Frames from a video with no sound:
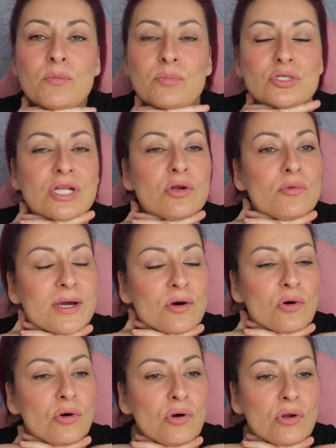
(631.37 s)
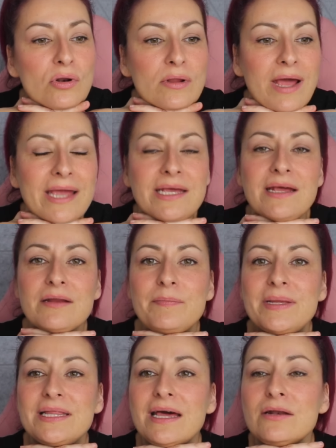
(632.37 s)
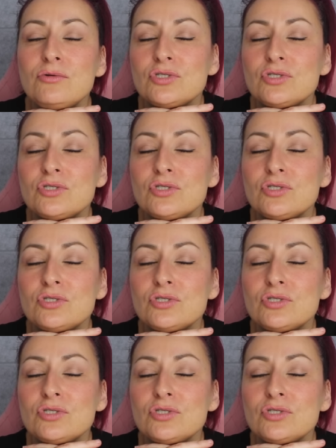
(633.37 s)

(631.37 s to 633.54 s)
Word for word: Pues a lo mejor hay que respetar